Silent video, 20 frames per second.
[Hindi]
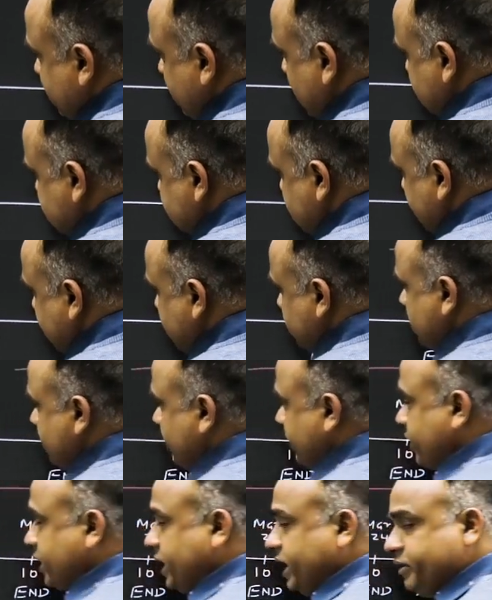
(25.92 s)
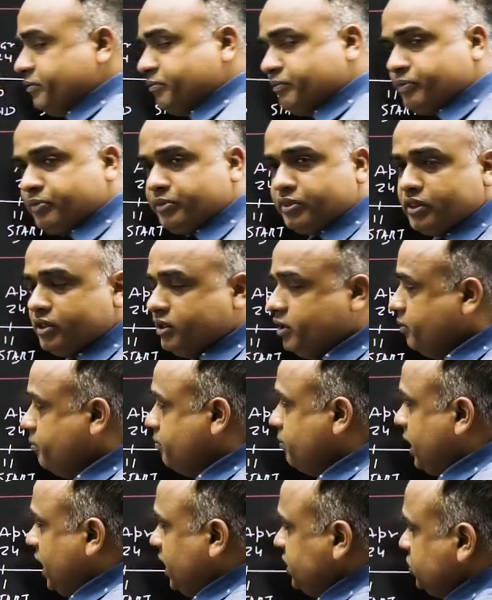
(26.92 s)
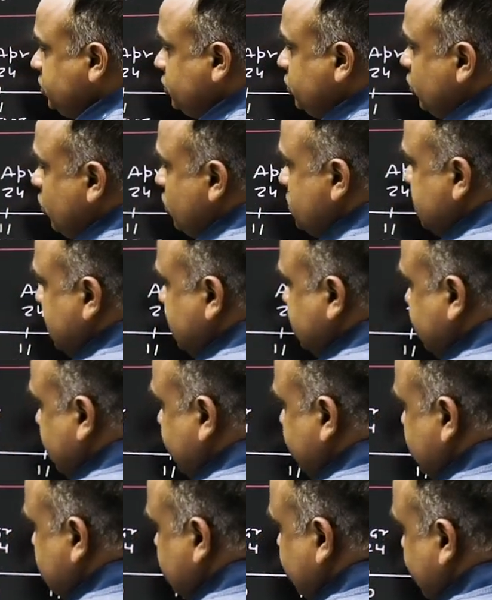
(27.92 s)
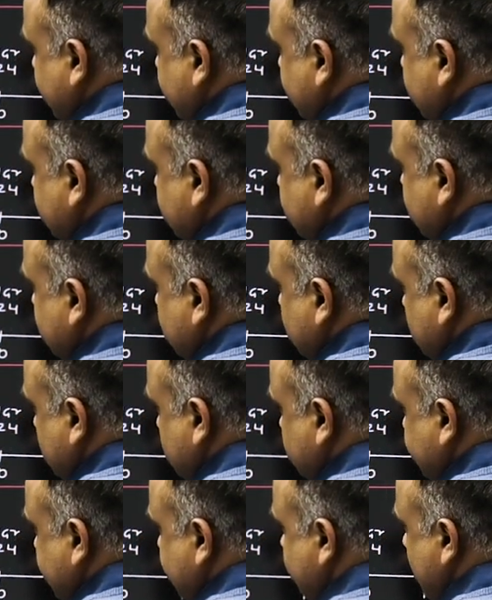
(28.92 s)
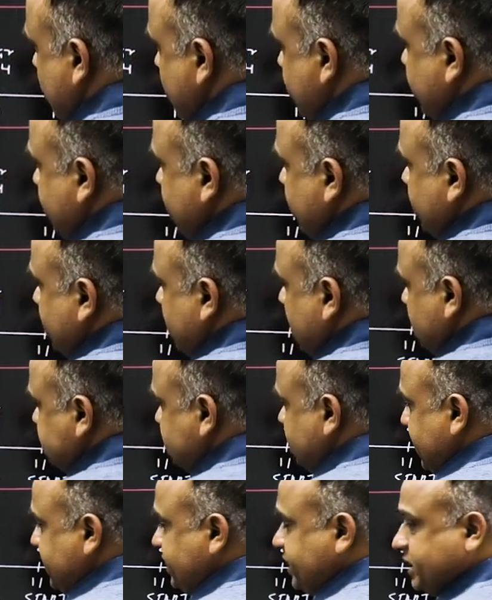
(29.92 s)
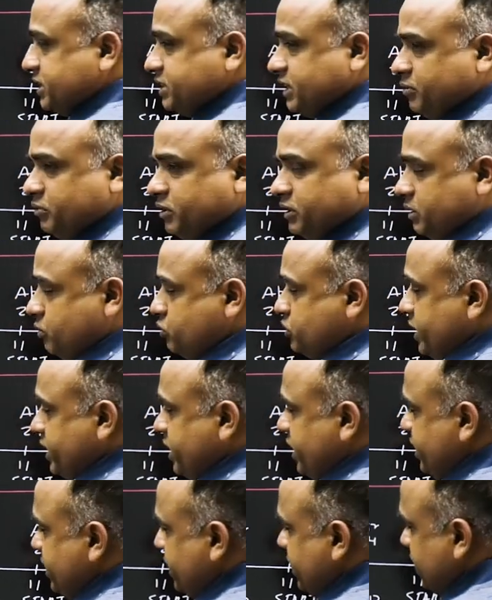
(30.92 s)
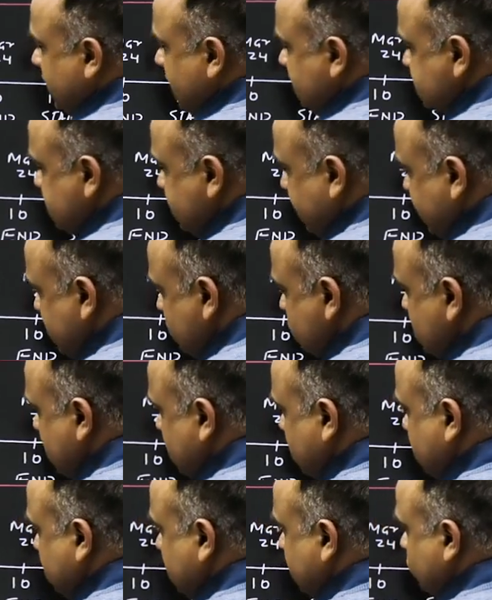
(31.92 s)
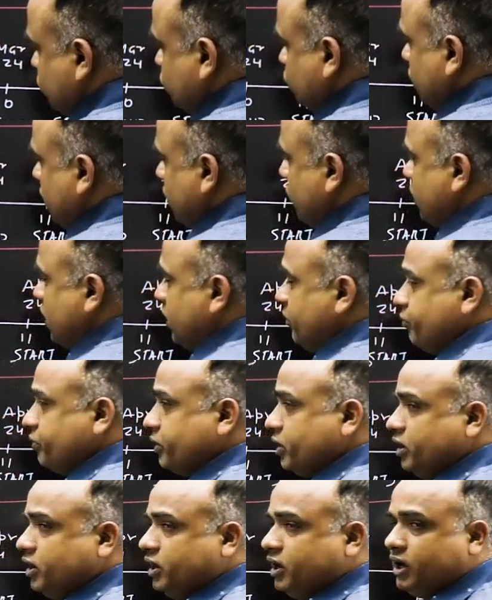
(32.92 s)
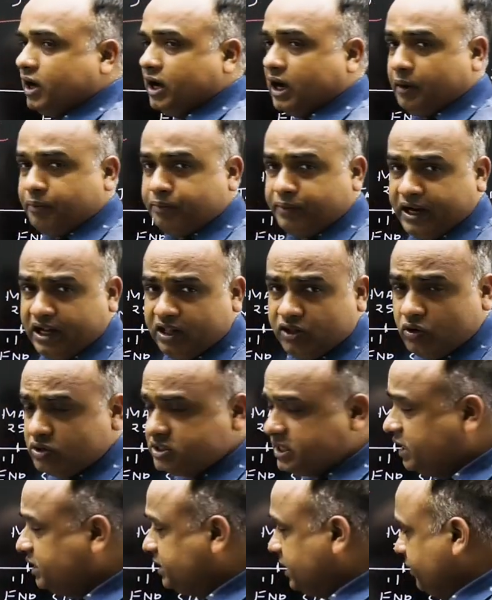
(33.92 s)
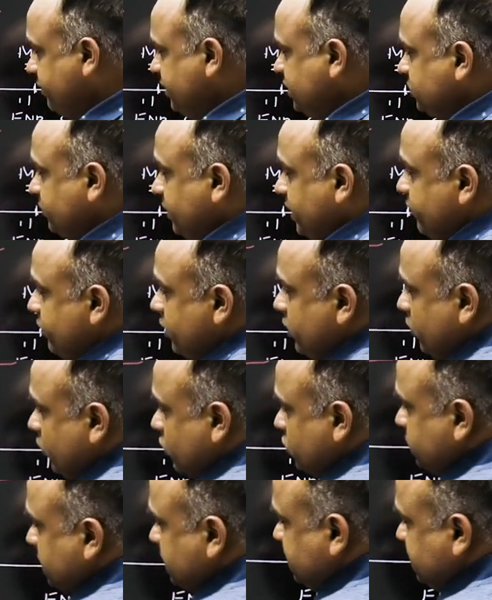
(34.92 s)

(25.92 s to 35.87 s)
अभी क्लास नाइन्थ में पढ़ रहा है मार्च 2023 में उसकी बोर्ड की क्लास नाइन के एग्ज़ाम खत्म हो जाएंगे यानी कि क्लास नाइन्थ उसका ख़त्म हो चुका होगा अप्रैल 2023 में उस